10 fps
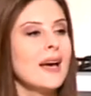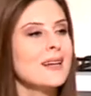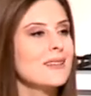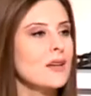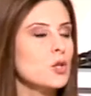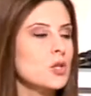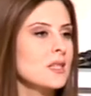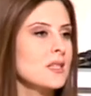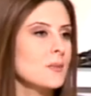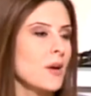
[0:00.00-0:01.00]
اكثر
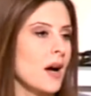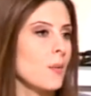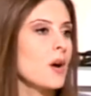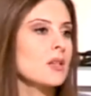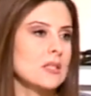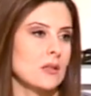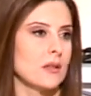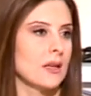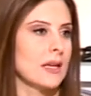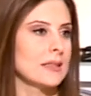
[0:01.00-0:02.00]
شيء باعمار
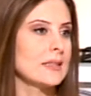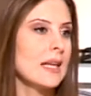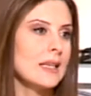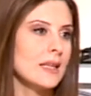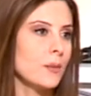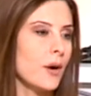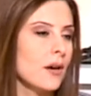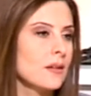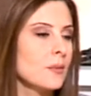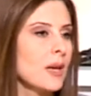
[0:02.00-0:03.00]
صغيره يعني
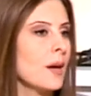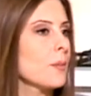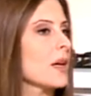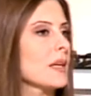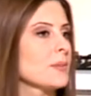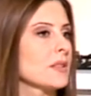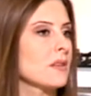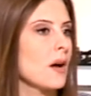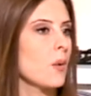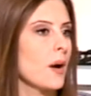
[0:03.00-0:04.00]
تقريبا بالاعمار اللي
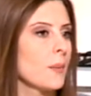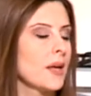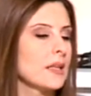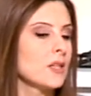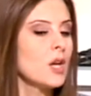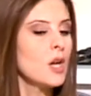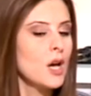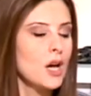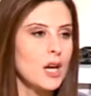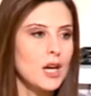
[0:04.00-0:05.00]
بتتراوح بين
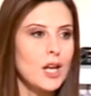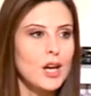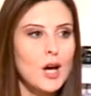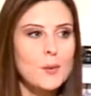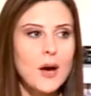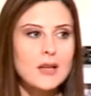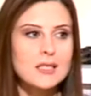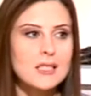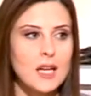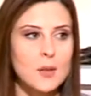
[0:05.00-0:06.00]
الاربع
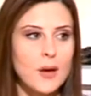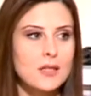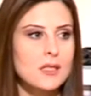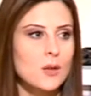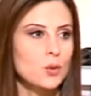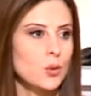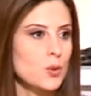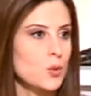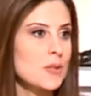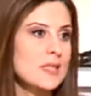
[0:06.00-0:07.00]
سنين اربع سنين
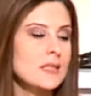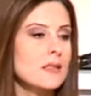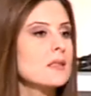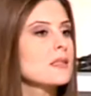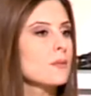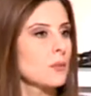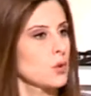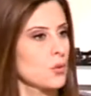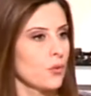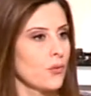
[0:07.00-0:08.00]
ونص والست سنين
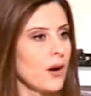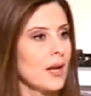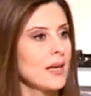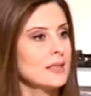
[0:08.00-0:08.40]
بنشوفها هلا